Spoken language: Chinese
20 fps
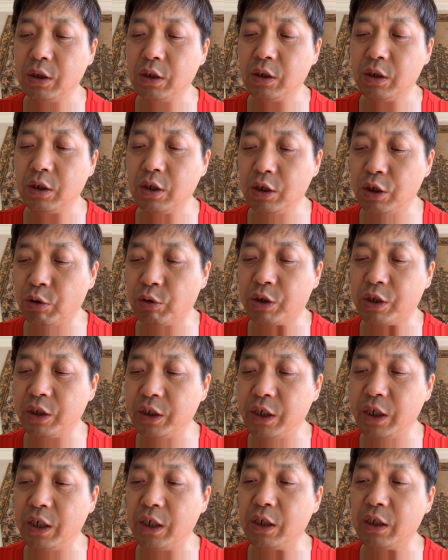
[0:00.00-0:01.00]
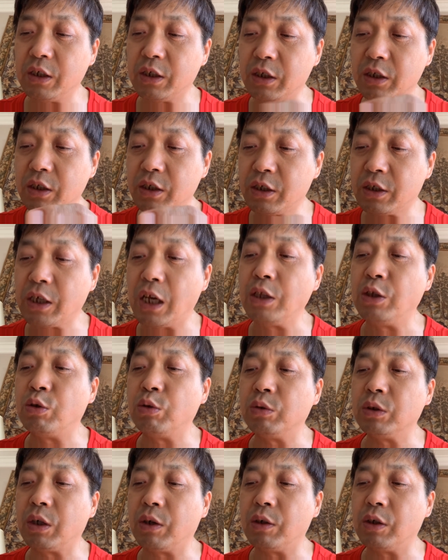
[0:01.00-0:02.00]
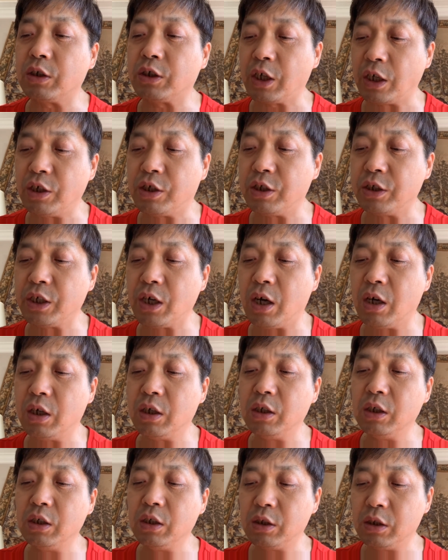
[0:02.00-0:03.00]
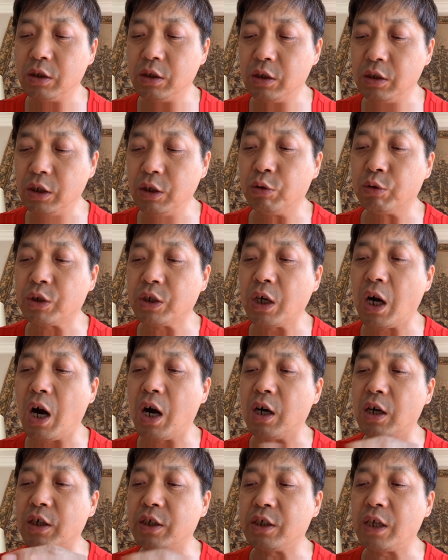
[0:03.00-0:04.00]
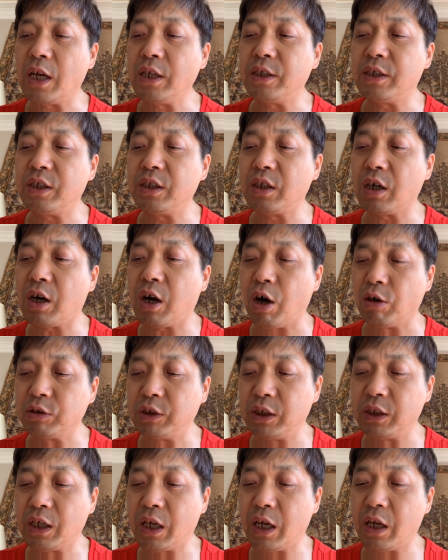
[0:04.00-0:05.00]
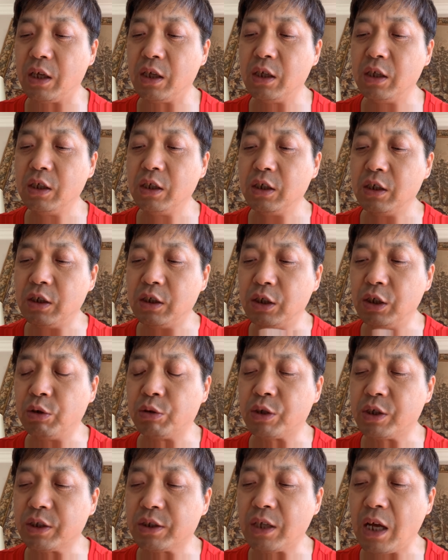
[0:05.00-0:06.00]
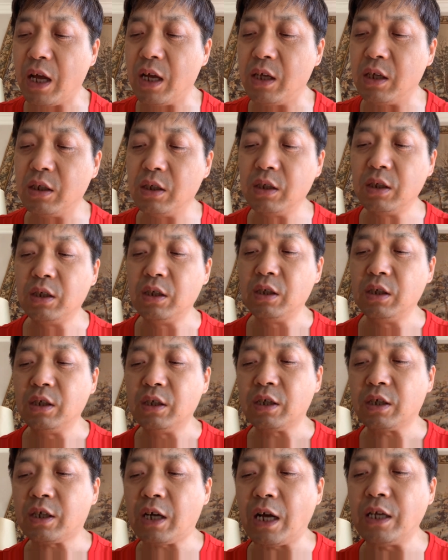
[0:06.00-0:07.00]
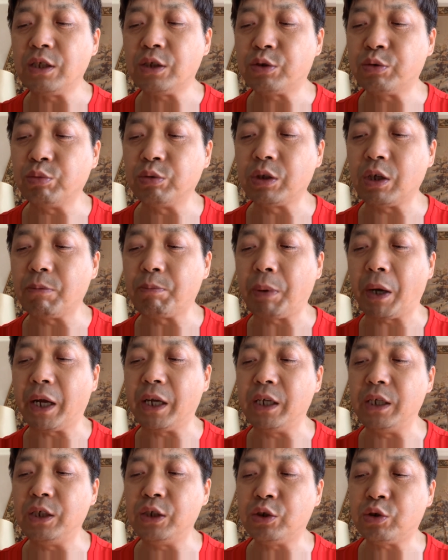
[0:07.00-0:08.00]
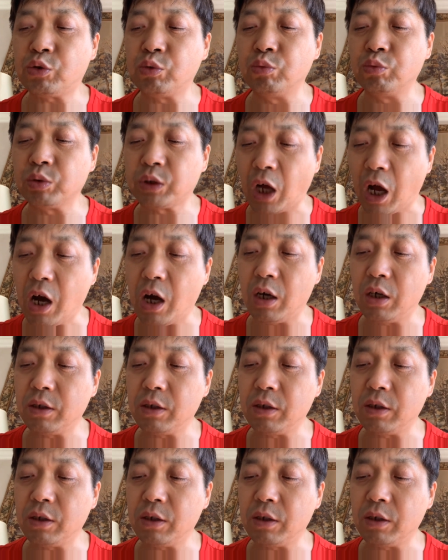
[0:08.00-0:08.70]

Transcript: 六十一，山东的陈世江；六十二，山西的郝金安；六十三，甘肃的裴树堂；